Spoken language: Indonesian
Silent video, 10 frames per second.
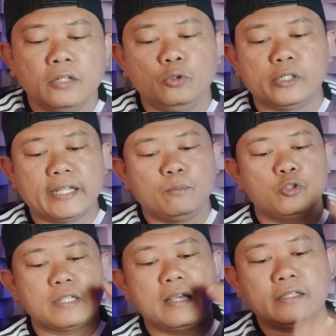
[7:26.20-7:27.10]
durian
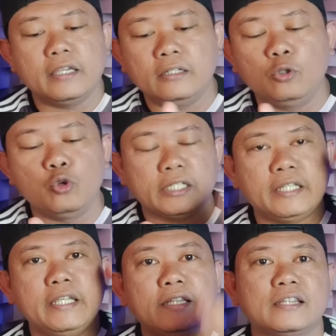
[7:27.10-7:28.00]
musangking, duri
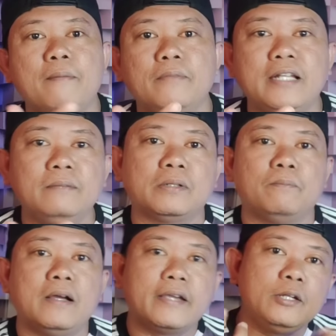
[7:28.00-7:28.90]
hitam, dan
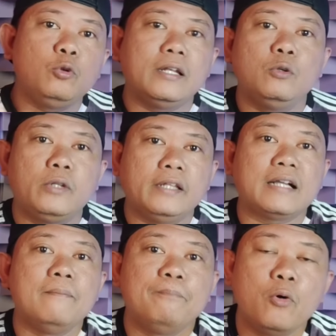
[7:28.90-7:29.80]
berbagai durian-durian
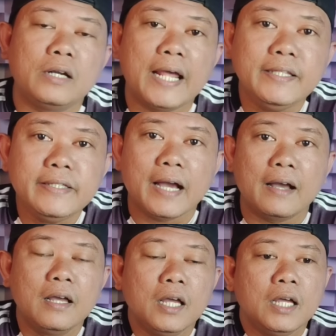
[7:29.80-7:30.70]
kampung
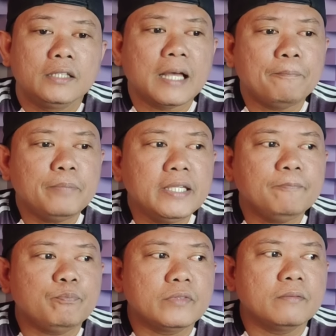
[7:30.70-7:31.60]
lainnya. Tapi
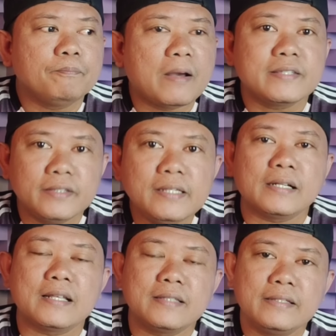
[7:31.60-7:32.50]
pasti
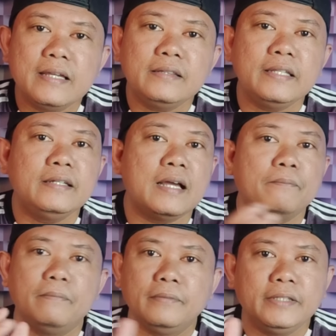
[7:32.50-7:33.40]
rasanya tidak
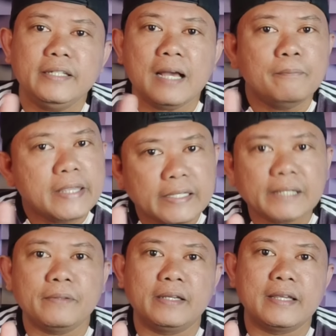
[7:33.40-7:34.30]
tidak
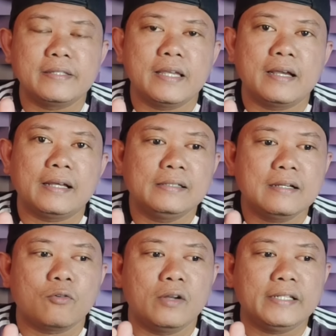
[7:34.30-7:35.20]
mirip ya guys ya,
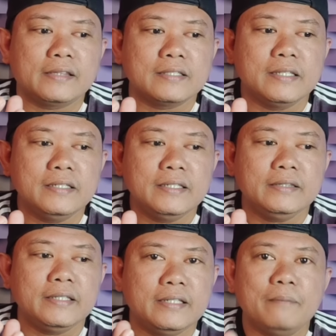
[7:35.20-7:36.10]
karena kualitas ini
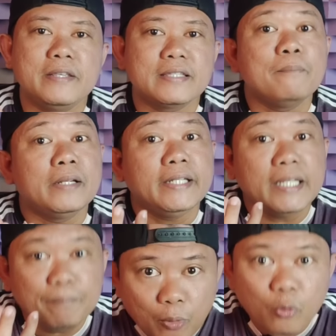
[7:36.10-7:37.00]
tidak bisa
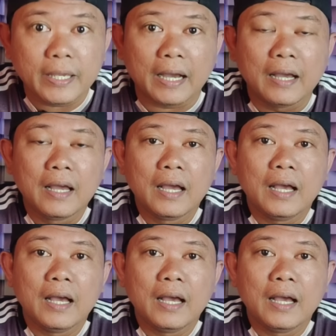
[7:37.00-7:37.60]
menipu ya